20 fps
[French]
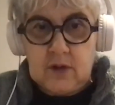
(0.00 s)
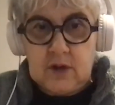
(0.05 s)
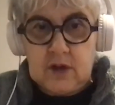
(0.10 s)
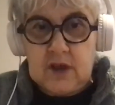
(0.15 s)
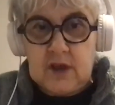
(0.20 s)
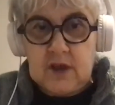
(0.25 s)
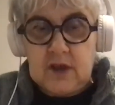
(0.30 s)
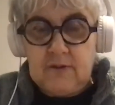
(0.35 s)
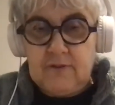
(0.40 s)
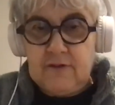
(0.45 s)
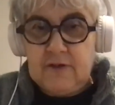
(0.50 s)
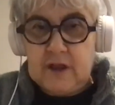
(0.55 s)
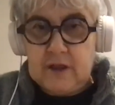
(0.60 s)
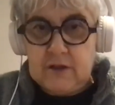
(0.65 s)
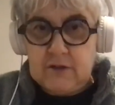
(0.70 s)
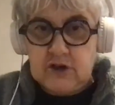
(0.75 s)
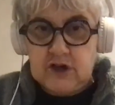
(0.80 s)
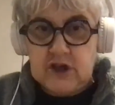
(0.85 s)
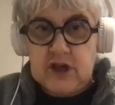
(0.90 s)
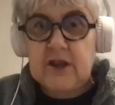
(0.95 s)
qui a fait
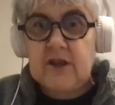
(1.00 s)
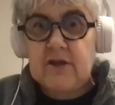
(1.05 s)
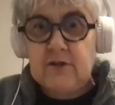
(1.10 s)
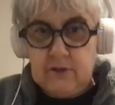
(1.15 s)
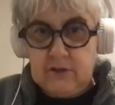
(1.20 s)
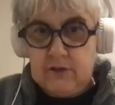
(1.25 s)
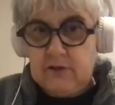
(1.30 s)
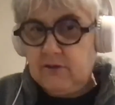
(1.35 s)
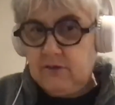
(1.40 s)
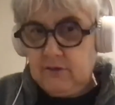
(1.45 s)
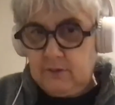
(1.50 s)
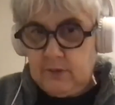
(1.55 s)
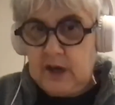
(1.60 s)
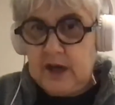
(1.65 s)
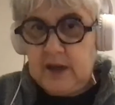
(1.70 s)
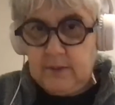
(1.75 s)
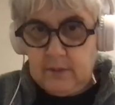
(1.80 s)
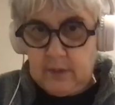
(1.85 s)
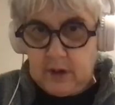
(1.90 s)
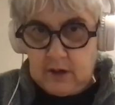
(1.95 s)
ce geste
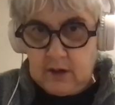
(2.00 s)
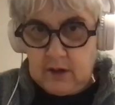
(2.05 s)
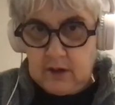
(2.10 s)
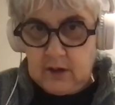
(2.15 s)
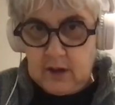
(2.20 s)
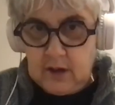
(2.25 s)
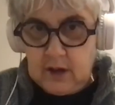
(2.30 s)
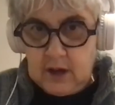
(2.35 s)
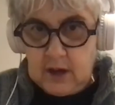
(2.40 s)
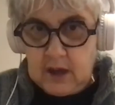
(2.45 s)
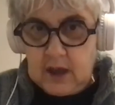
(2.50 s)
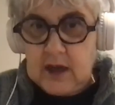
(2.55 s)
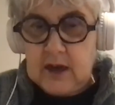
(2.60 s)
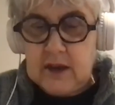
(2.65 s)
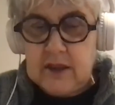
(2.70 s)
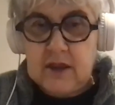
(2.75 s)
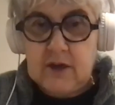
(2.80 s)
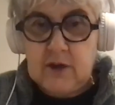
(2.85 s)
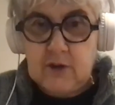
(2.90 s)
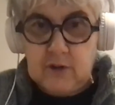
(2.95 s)
sublime
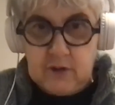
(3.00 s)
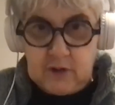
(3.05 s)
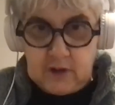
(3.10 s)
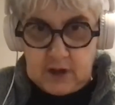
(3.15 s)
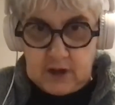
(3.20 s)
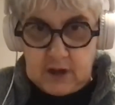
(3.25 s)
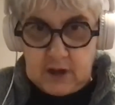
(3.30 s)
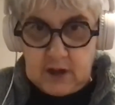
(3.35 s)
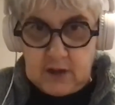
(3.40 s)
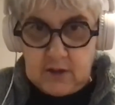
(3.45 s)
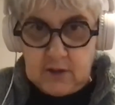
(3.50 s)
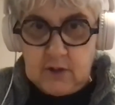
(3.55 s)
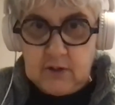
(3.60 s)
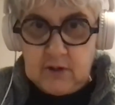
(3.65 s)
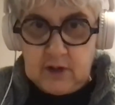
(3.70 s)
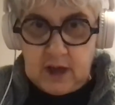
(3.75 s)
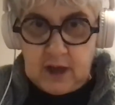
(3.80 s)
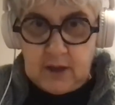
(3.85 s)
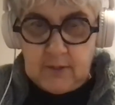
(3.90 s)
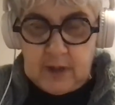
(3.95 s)
elle s'est retirée
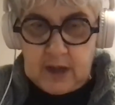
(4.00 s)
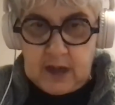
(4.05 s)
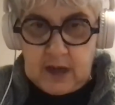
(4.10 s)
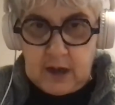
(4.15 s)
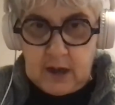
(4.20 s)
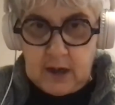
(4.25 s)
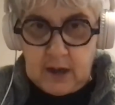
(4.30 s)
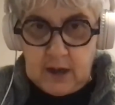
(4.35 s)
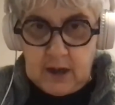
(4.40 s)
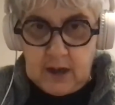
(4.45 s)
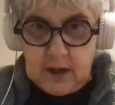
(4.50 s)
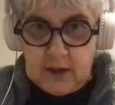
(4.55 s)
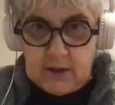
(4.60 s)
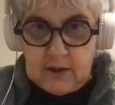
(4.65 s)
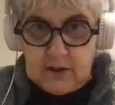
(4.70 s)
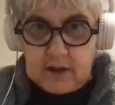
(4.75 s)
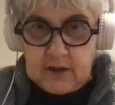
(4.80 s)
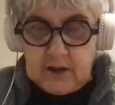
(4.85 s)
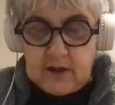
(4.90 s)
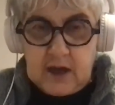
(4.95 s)
au Carmel.
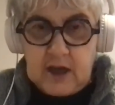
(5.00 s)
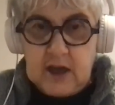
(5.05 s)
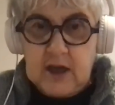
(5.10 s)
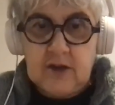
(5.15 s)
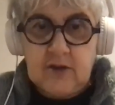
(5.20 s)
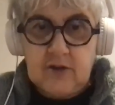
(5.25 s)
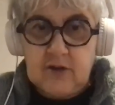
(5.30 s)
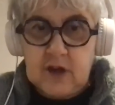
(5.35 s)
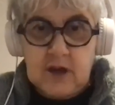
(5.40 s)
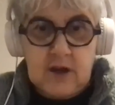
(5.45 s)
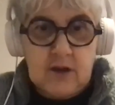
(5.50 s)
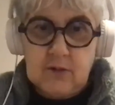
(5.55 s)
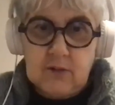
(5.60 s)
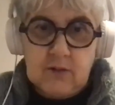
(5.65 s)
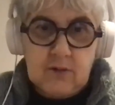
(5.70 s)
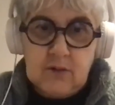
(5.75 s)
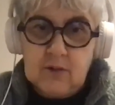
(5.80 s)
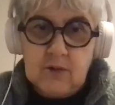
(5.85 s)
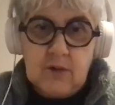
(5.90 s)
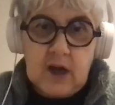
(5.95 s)
C'est-à-dire, elle était
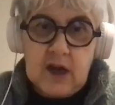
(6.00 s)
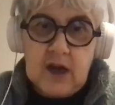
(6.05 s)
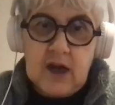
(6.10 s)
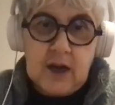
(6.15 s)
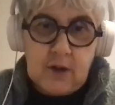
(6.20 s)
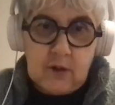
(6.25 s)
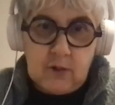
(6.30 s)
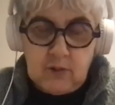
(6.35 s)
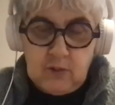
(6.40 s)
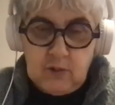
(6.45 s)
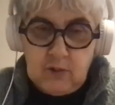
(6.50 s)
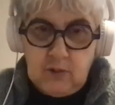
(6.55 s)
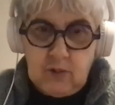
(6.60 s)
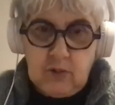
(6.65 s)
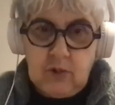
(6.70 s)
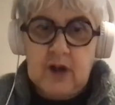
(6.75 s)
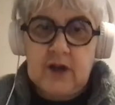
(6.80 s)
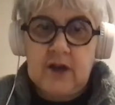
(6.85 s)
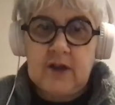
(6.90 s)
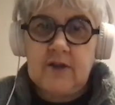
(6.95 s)
euh, à la
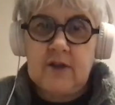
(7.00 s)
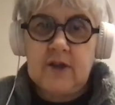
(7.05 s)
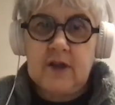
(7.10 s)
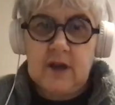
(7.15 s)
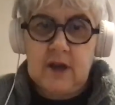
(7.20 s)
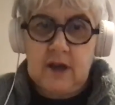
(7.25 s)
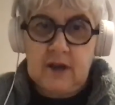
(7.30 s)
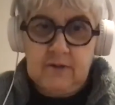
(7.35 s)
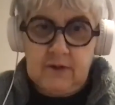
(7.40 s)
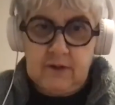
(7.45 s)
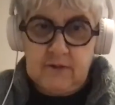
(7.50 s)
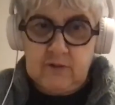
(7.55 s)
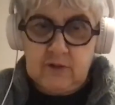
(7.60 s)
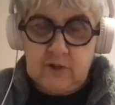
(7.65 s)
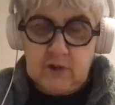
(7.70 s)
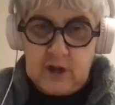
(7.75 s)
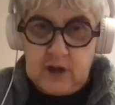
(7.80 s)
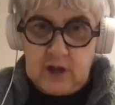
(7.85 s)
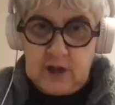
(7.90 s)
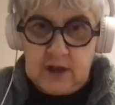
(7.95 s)
cour, elle était la
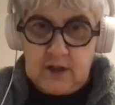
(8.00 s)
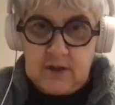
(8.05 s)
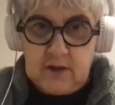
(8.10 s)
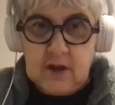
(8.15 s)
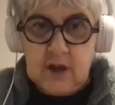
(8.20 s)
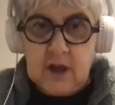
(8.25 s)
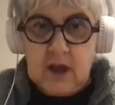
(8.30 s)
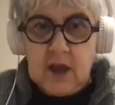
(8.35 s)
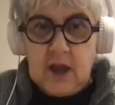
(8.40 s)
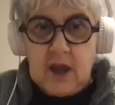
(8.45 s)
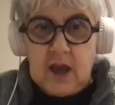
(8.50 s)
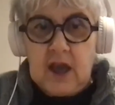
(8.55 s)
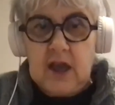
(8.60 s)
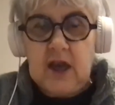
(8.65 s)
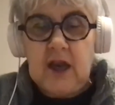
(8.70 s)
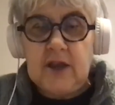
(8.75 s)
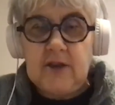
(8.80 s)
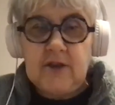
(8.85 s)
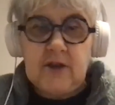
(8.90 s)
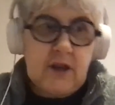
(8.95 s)
favorite,
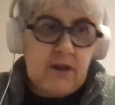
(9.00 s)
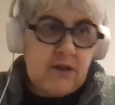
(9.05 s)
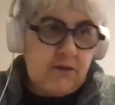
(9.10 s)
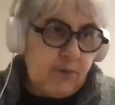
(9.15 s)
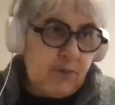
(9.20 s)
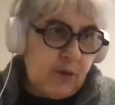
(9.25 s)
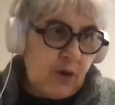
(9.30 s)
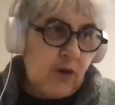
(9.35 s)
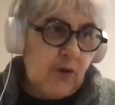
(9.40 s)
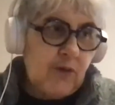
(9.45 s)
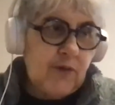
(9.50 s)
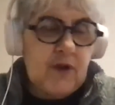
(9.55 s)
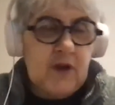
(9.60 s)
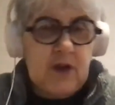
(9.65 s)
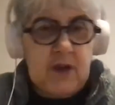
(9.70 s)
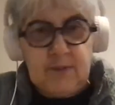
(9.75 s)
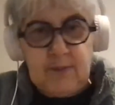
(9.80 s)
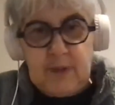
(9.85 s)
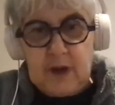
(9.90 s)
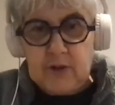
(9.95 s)
elle a été
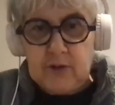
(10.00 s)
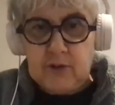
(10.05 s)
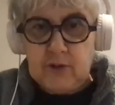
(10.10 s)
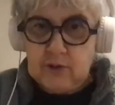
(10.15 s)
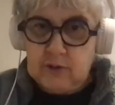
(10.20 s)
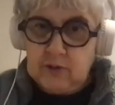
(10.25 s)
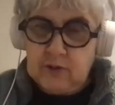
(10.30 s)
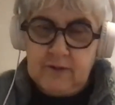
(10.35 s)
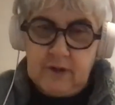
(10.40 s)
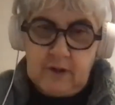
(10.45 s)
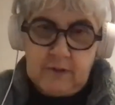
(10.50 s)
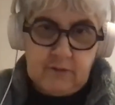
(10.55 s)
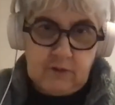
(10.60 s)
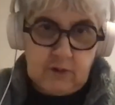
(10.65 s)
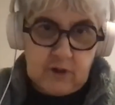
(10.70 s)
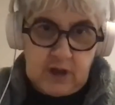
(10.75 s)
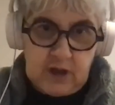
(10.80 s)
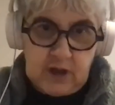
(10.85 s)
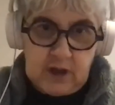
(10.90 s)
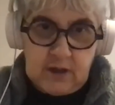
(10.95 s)
supplantée par d'autres
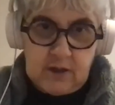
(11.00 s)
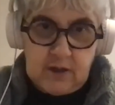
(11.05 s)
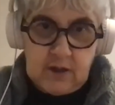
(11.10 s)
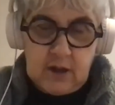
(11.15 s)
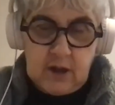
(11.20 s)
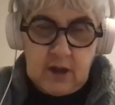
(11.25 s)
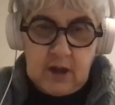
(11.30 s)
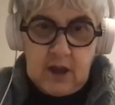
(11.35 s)
favorites,